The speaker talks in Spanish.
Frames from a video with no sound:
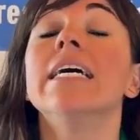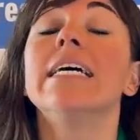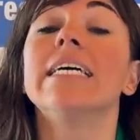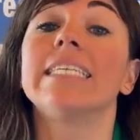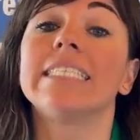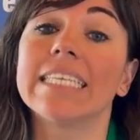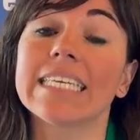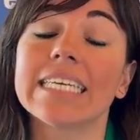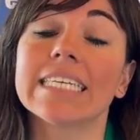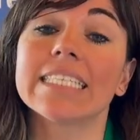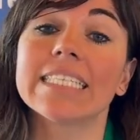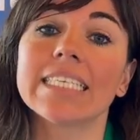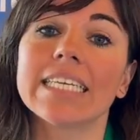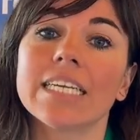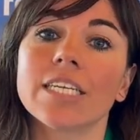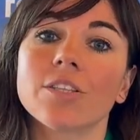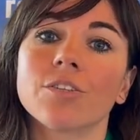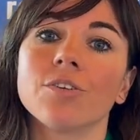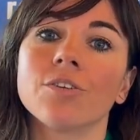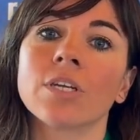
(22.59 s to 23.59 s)
Sí que es
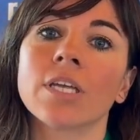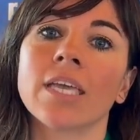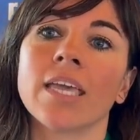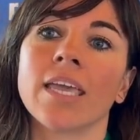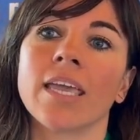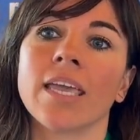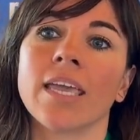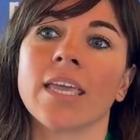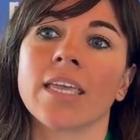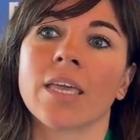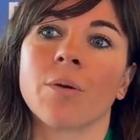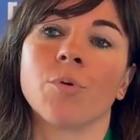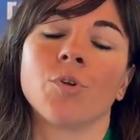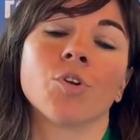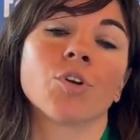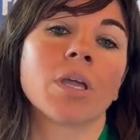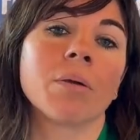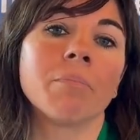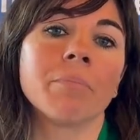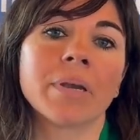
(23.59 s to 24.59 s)
cierto que,
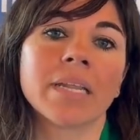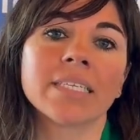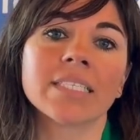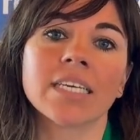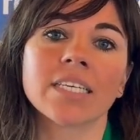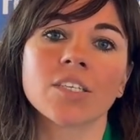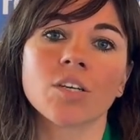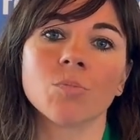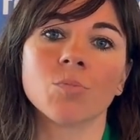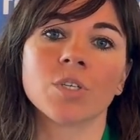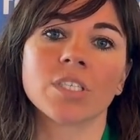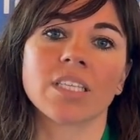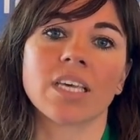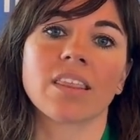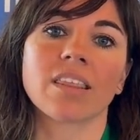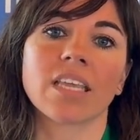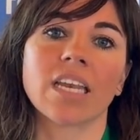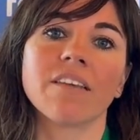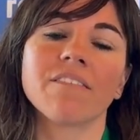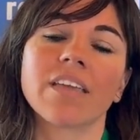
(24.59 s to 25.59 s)
bueno, que empresas como
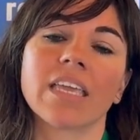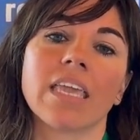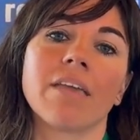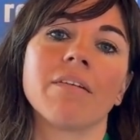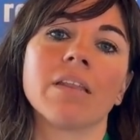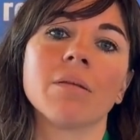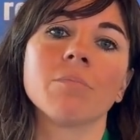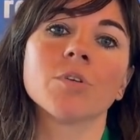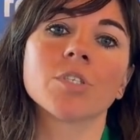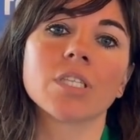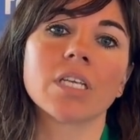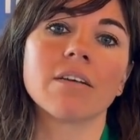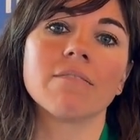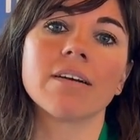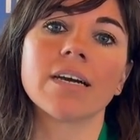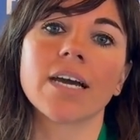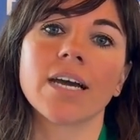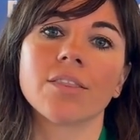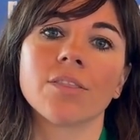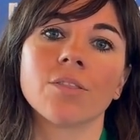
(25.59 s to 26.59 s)
StatCraft, que ya venimos
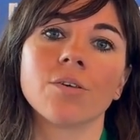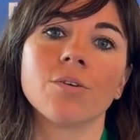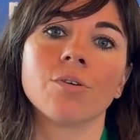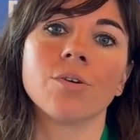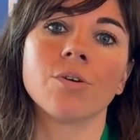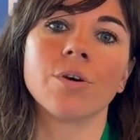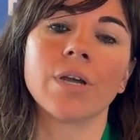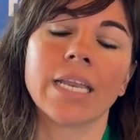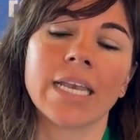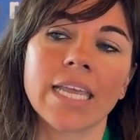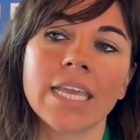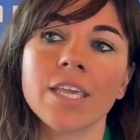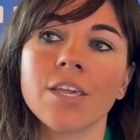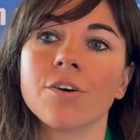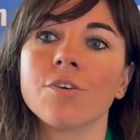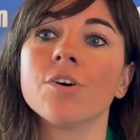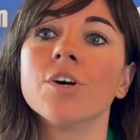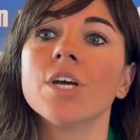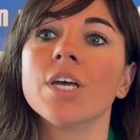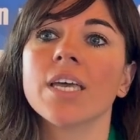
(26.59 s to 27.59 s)
trabajando en
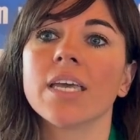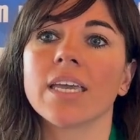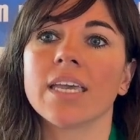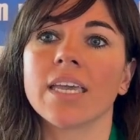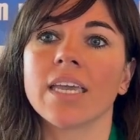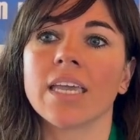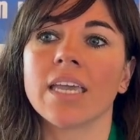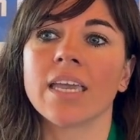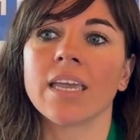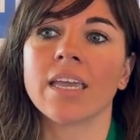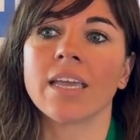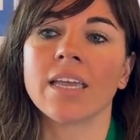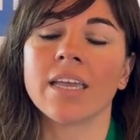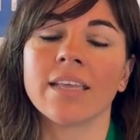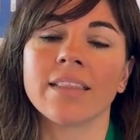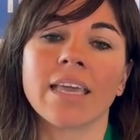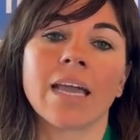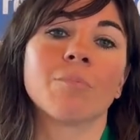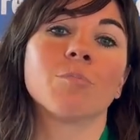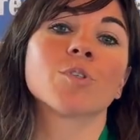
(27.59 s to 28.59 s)
ello, eh,
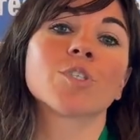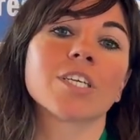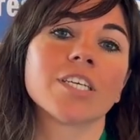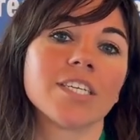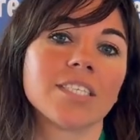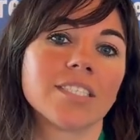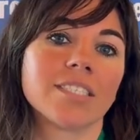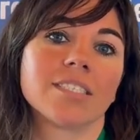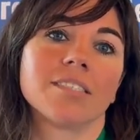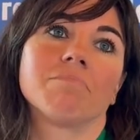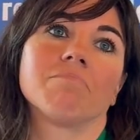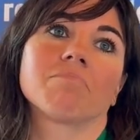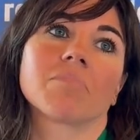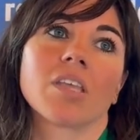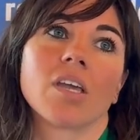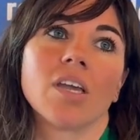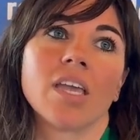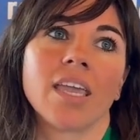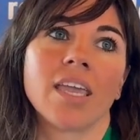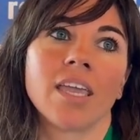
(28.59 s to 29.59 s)
digamos que es
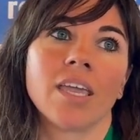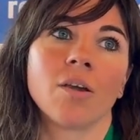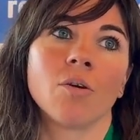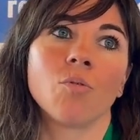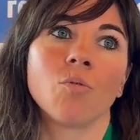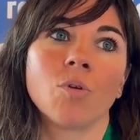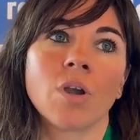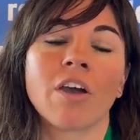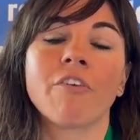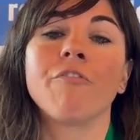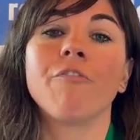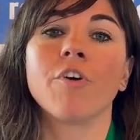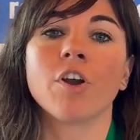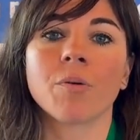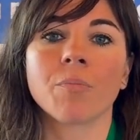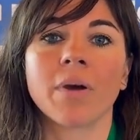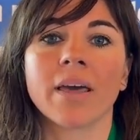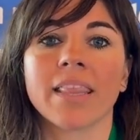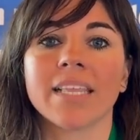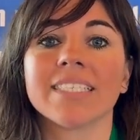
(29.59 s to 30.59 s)
eh, una
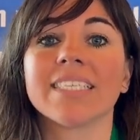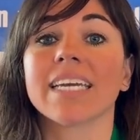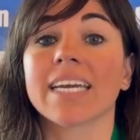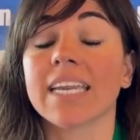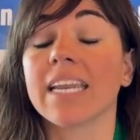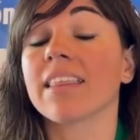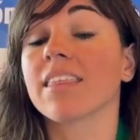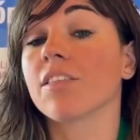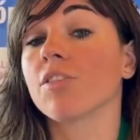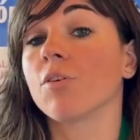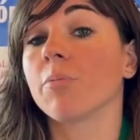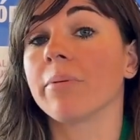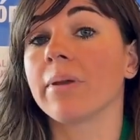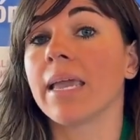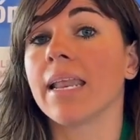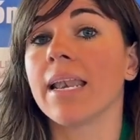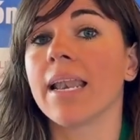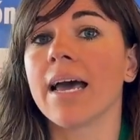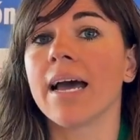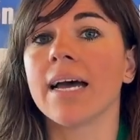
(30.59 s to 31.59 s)
forma de seguir haciendo
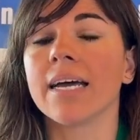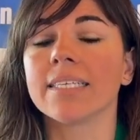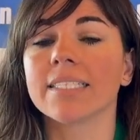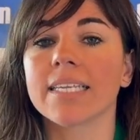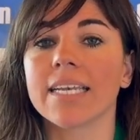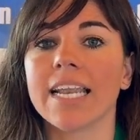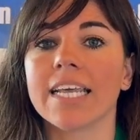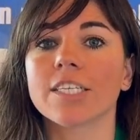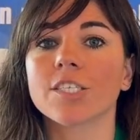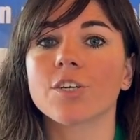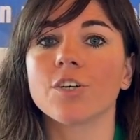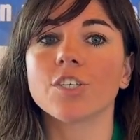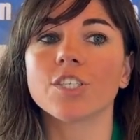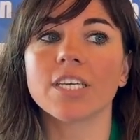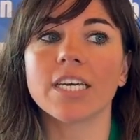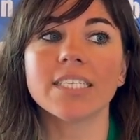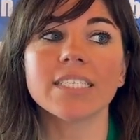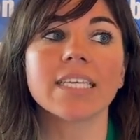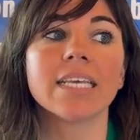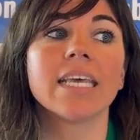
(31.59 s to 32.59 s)
bien las,
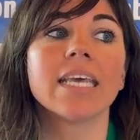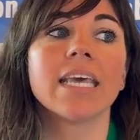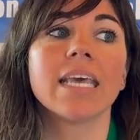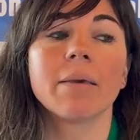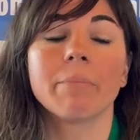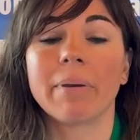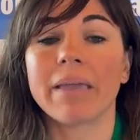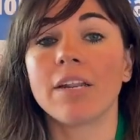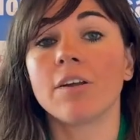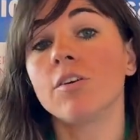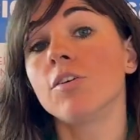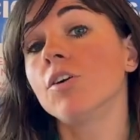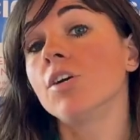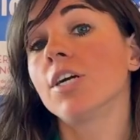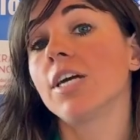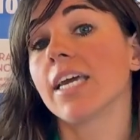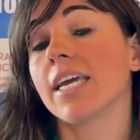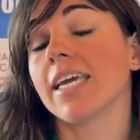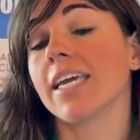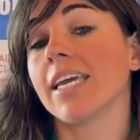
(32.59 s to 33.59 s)
cosas, pero
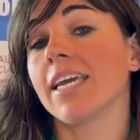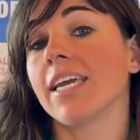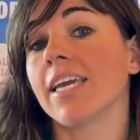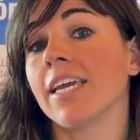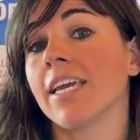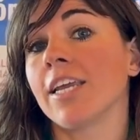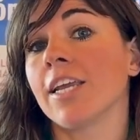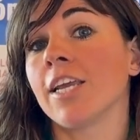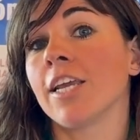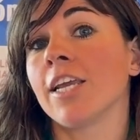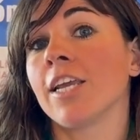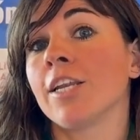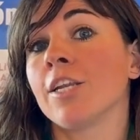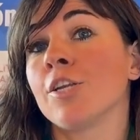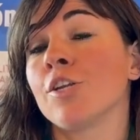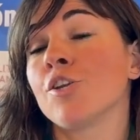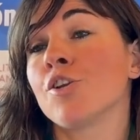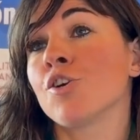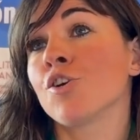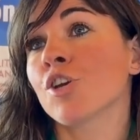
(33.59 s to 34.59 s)
eh,
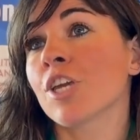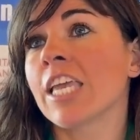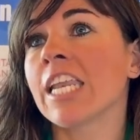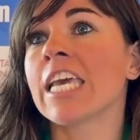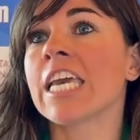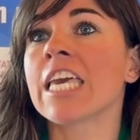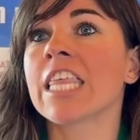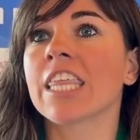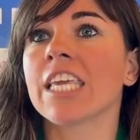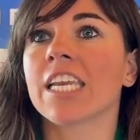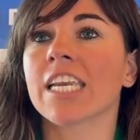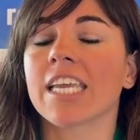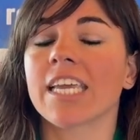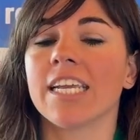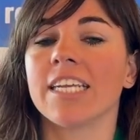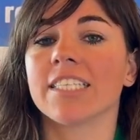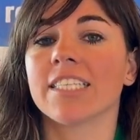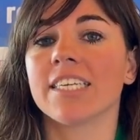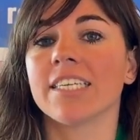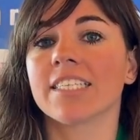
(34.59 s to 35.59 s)
no quiere decir que
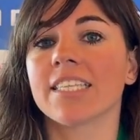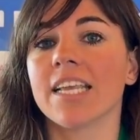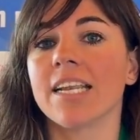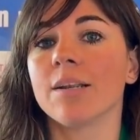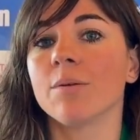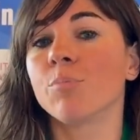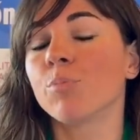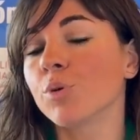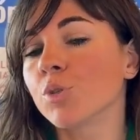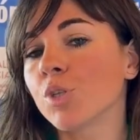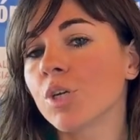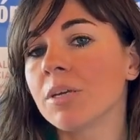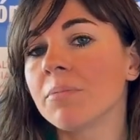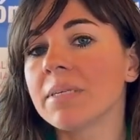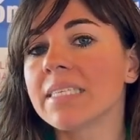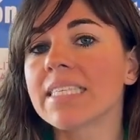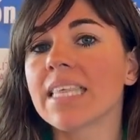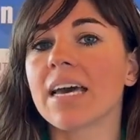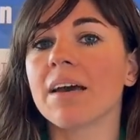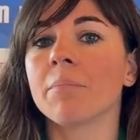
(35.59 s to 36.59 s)
desde, el punto de
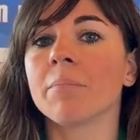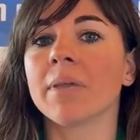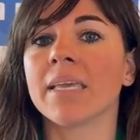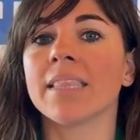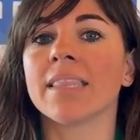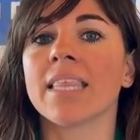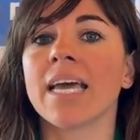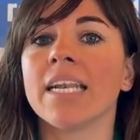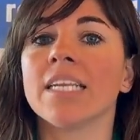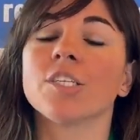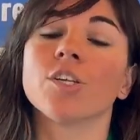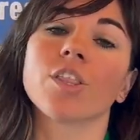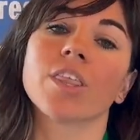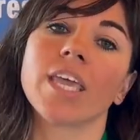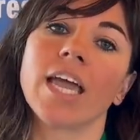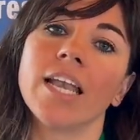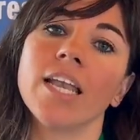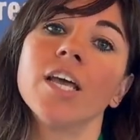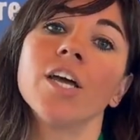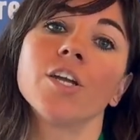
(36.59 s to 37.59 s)
vista ambiental y
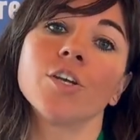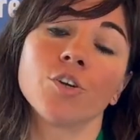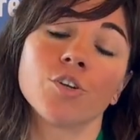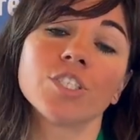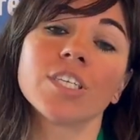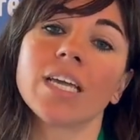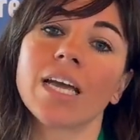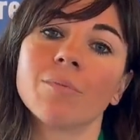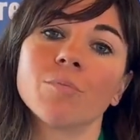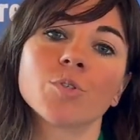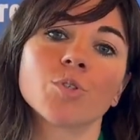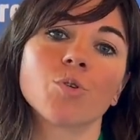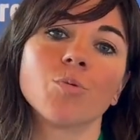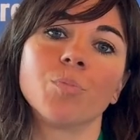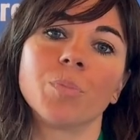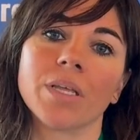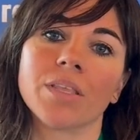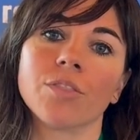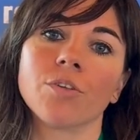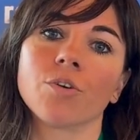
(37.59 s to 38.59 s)
social no sigamos
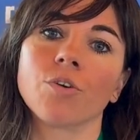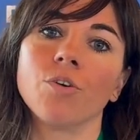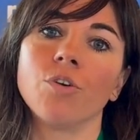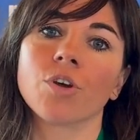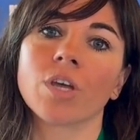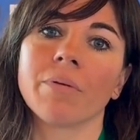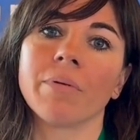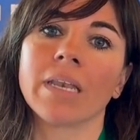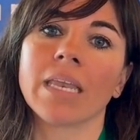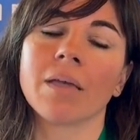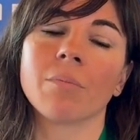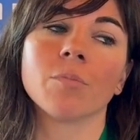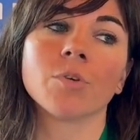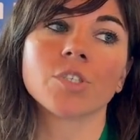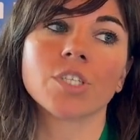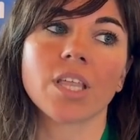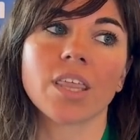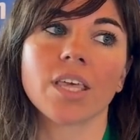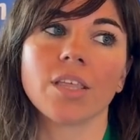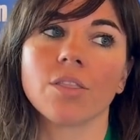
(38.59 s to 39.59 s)
cumpliendo con lo que
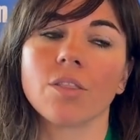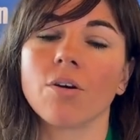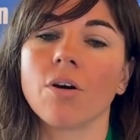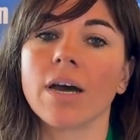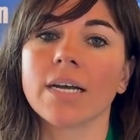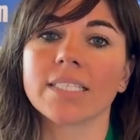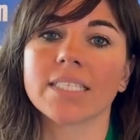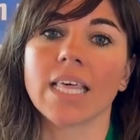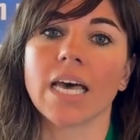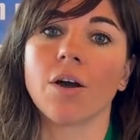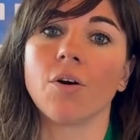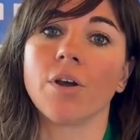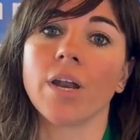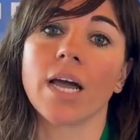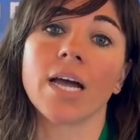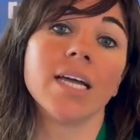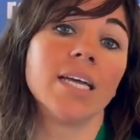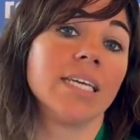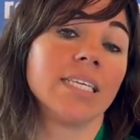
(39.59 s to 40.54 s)
veníamos haciendo hasta ahora.